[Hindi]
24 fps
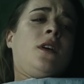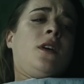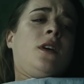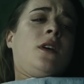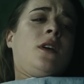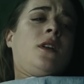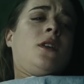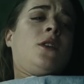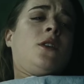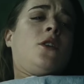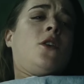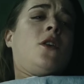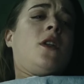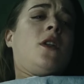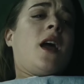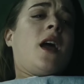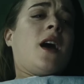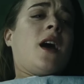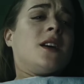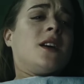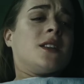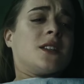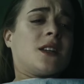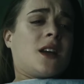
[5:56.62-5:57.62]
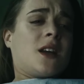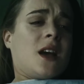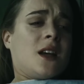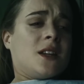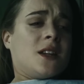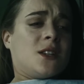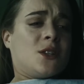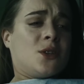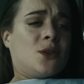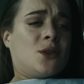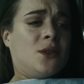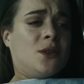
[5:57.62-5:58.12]
क्योंकि तुम्हारी कोई
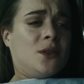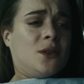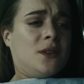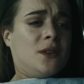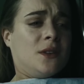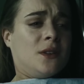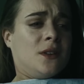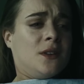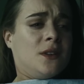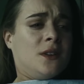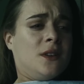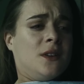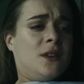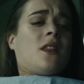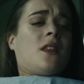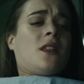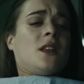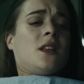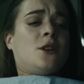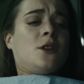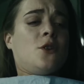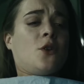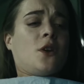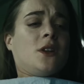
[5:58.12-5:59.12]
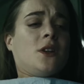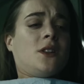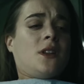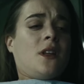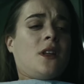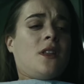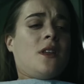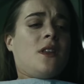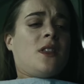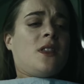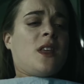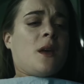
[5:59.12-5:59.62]
गलती नहीं है ये सब
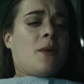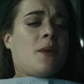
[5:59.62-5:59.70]
उसी की